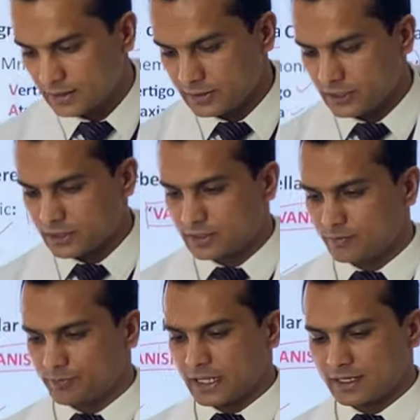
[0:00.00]
ये
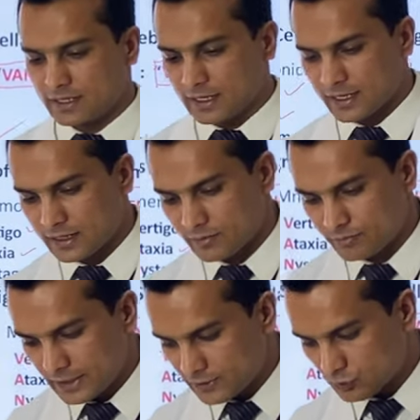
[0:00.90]
पेन अगर
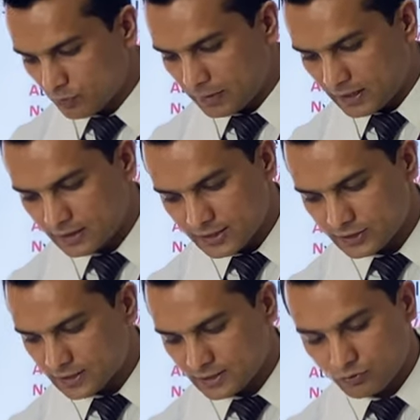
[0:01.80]
मैं इसको पकड़ना
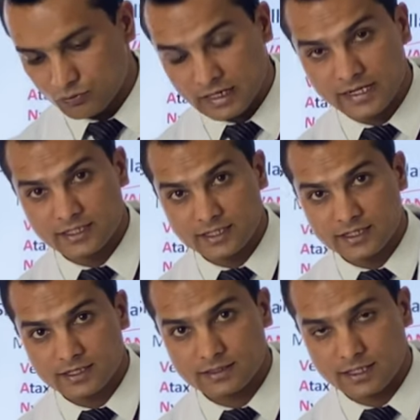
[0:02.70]
चाहता हूँ राइट
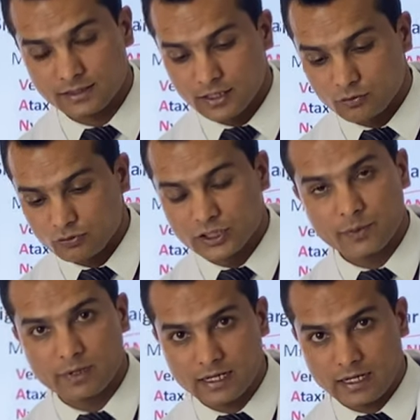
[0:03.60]
हैंड के साथ तो ये
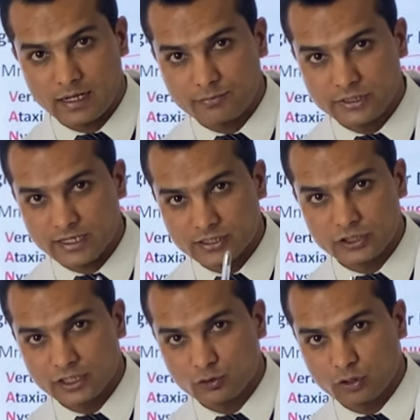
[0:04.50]
मेरा ऑब्जेक्ट
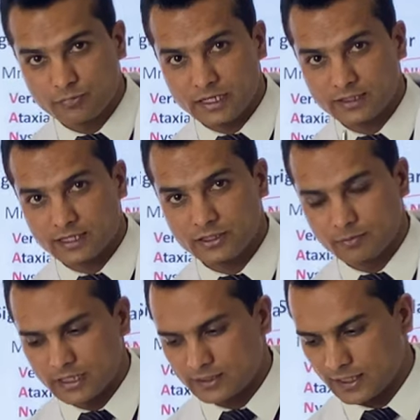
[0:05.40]
ये जो ऑब्जेक्ट है ये
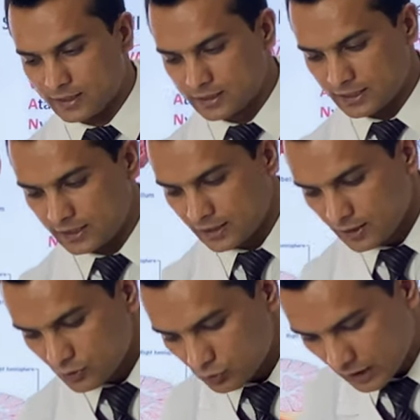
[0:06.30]
मेरा टारगेट है
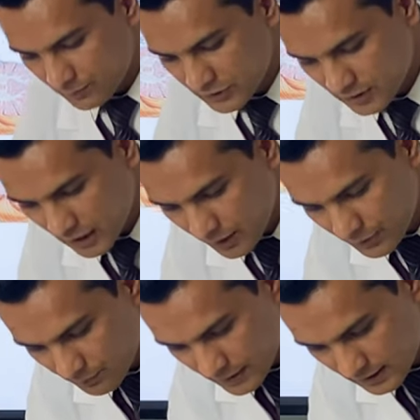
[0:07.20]
तो अभी यहां
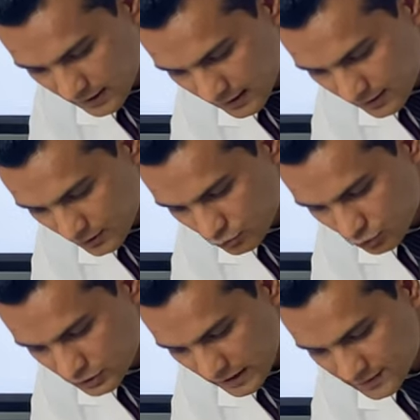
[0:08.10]
पे पेन है
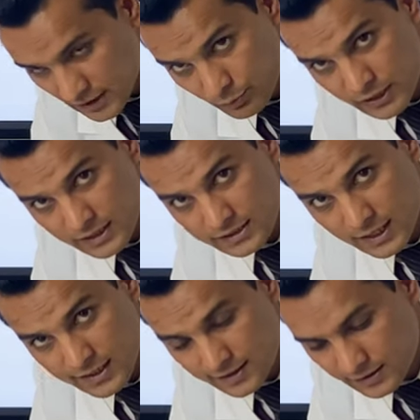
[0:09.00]
तो जैसे मैं ये
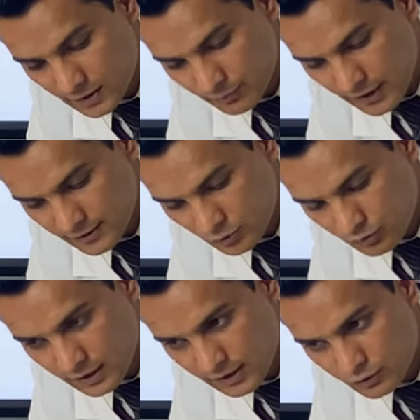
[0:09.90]
टारगेट के पास
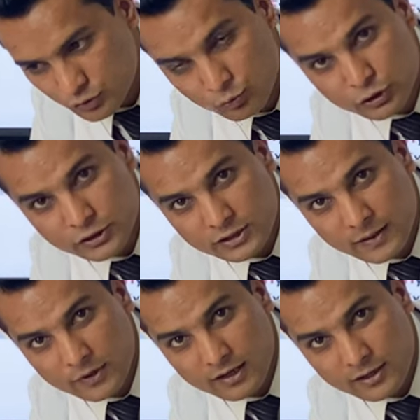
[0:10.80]
होगा तो मुझे
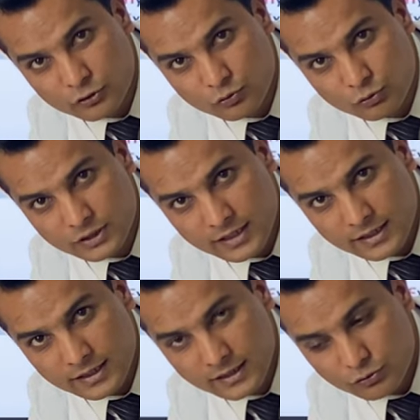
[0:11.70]
ट्रेमर आना शुरू हो
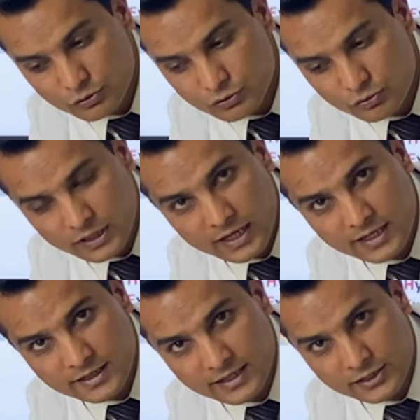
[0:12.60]
जाएंगे तो इसको क्या
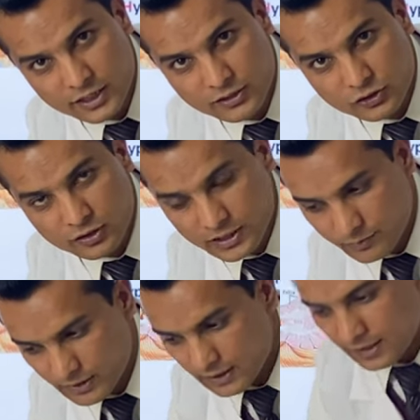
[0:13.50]
कहते हैं इंटेंशनल ट्रेमर